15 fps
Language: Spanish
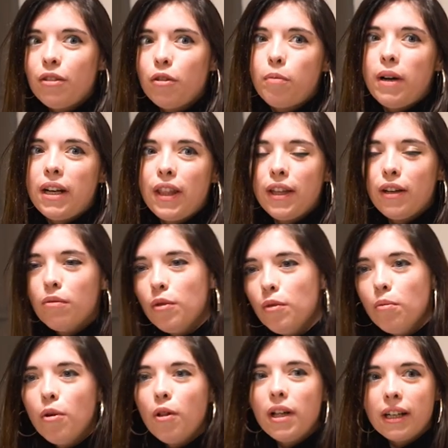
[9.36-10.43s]
nos parece
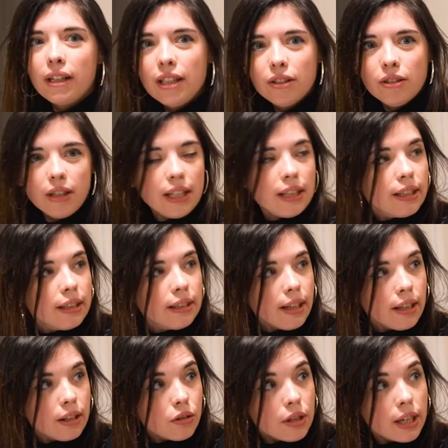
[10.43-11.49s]
como un modernito que
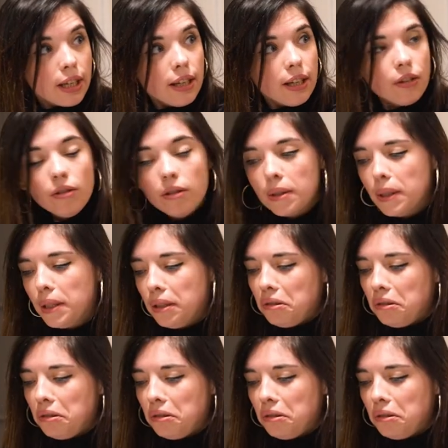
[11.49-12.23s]
intenta de no sé qué, ¿no?